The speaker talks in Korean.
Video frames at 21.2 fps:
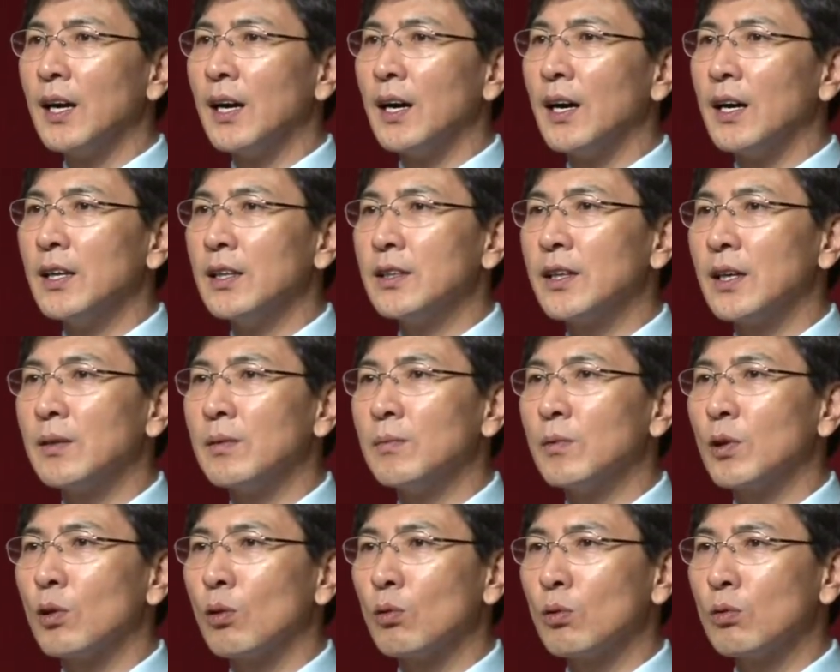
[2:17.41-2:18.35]
아,
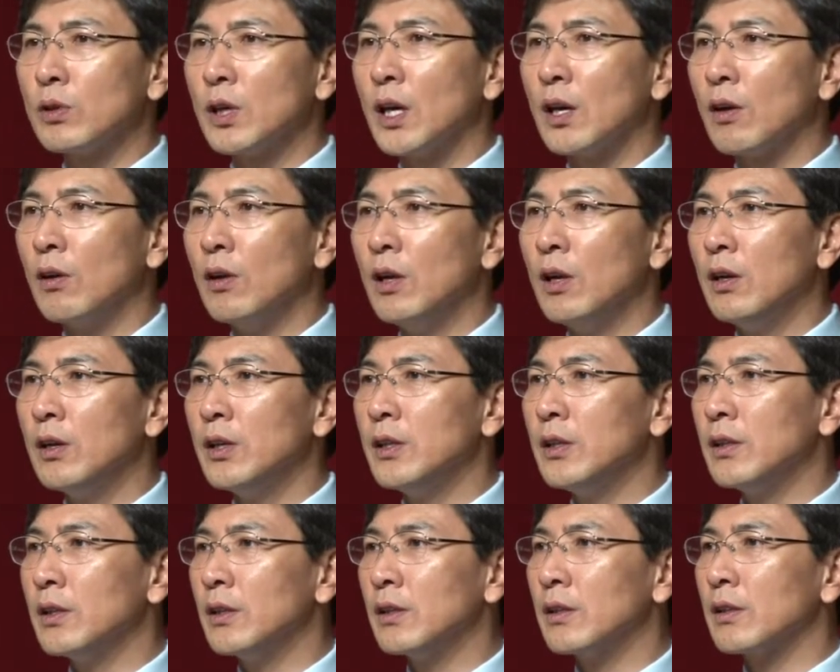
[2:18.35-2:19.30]
일단 소송이 걸려
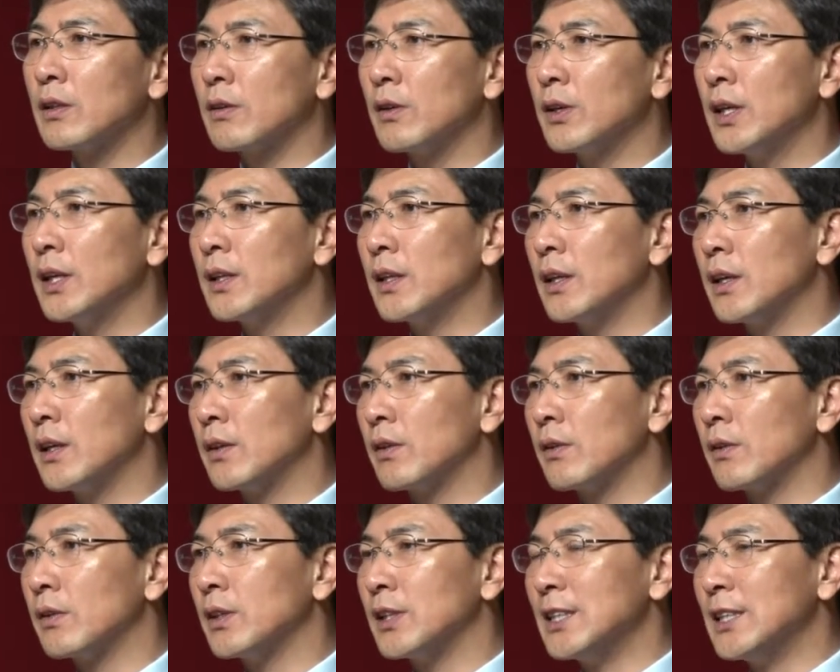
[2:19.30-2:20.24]
있는 건에
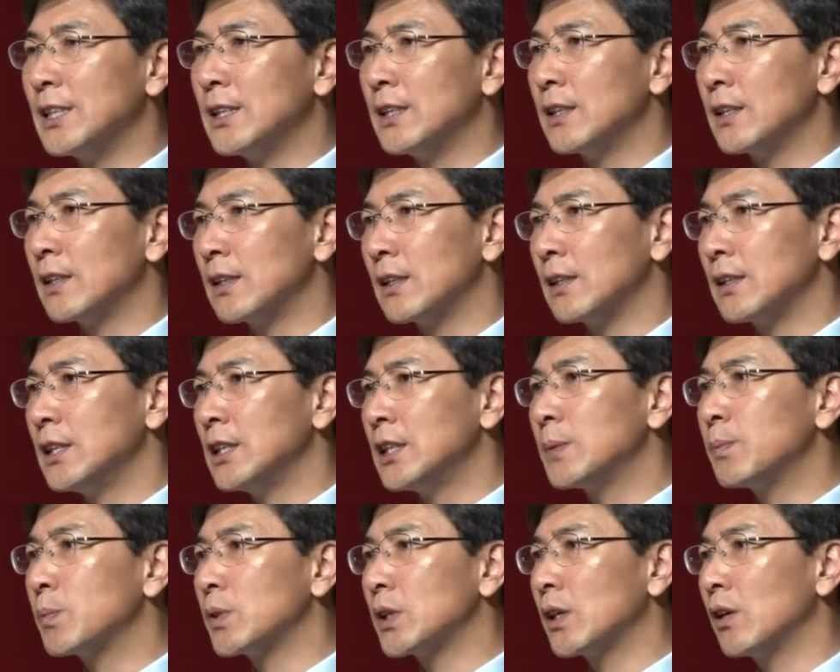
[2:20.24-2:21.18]
대해서는
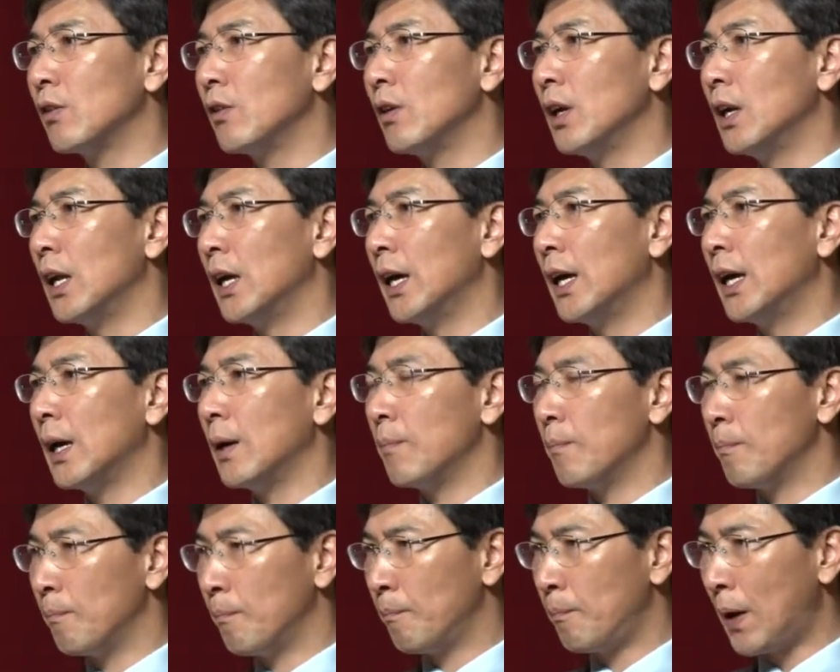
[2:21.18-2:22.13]
20개월 내에
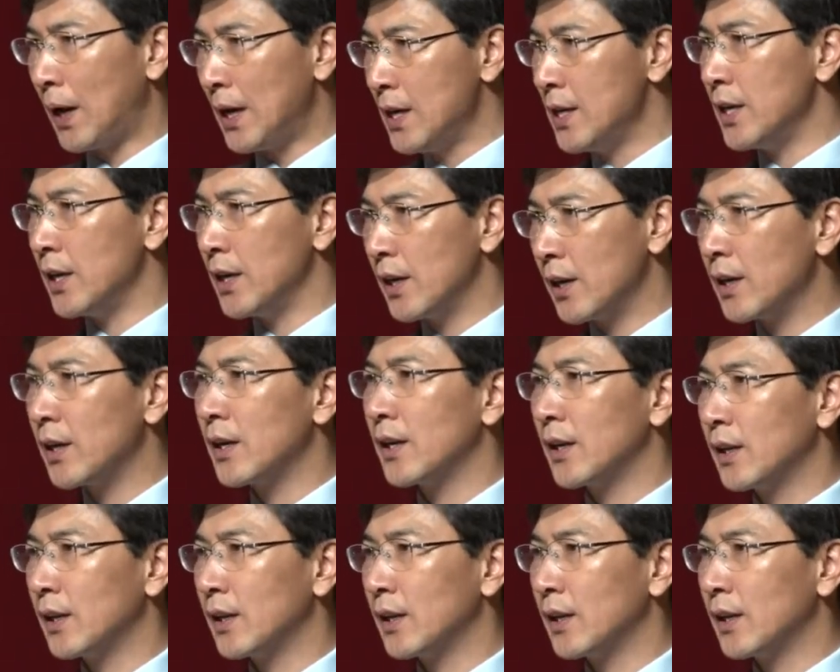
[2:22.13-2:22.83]
빨리